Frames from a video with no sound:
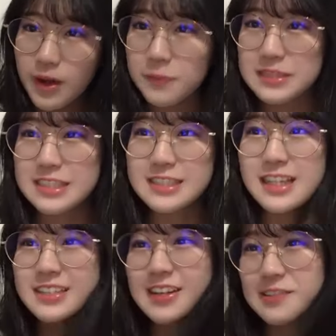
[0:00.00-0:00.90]
ちゃんだ
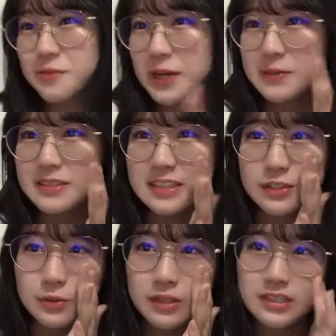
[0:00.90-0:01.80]
最上ちゃん
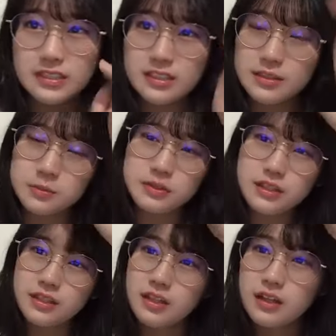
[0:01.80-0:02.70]
だっていうか最上ちゃん
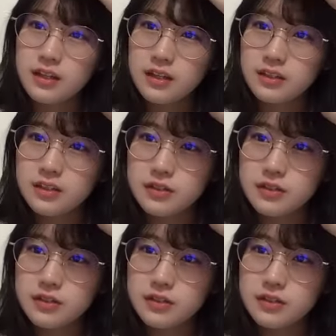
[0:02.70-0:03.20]
と同じチー